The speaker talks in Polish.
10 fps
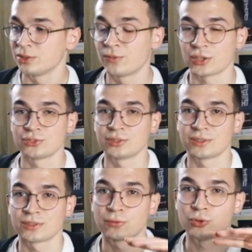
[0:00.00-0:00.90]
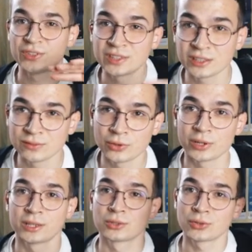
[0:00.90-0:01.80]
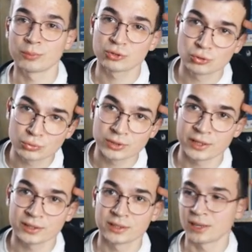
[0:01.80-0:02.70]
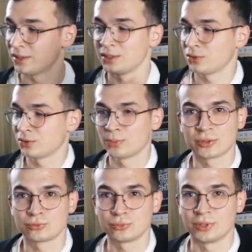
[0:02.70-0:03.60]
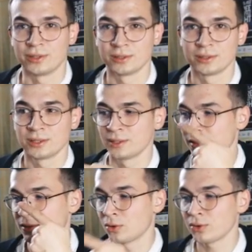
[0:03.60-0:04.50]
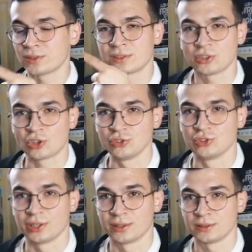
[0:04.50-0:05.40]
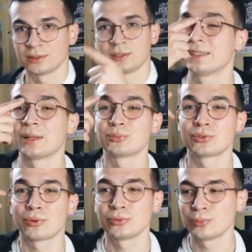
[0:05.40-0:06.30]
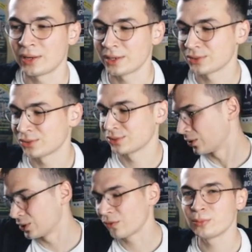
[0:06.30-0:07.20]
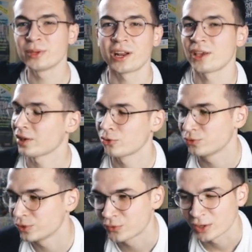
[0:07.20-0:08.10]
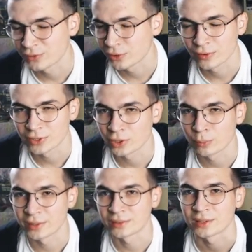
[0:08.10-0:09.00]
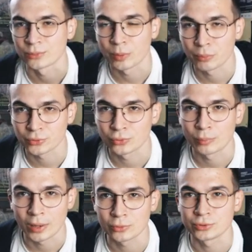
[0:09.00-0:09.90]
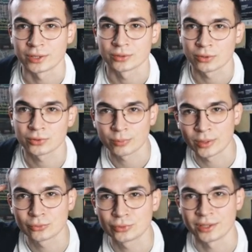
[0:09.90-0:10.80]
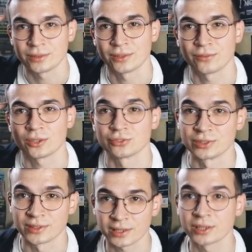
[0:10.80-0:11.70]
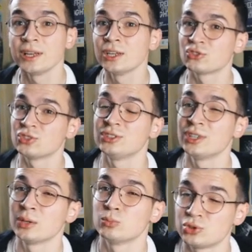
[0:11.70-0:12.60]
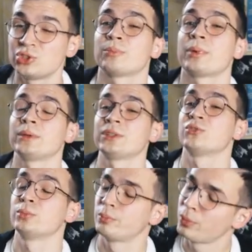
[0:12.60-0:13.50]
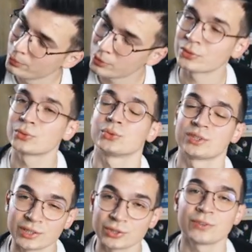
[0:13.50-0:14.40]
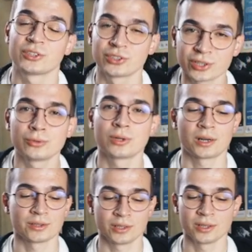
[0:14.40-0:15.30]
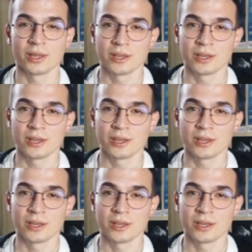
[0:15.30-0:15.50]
i ważny jest twój skill w nogach, to co masz tutaj, a nie to co masz tutaj. To jest narzędzie. Dla przykładu malarz, on nie wybiera jakiegoś wykwalifikowanego pędzla, on po prostu maluje. To co ma tutaj jest ważne, tak? Czyli musicie pamiętać, by po prostu trenować regularnie,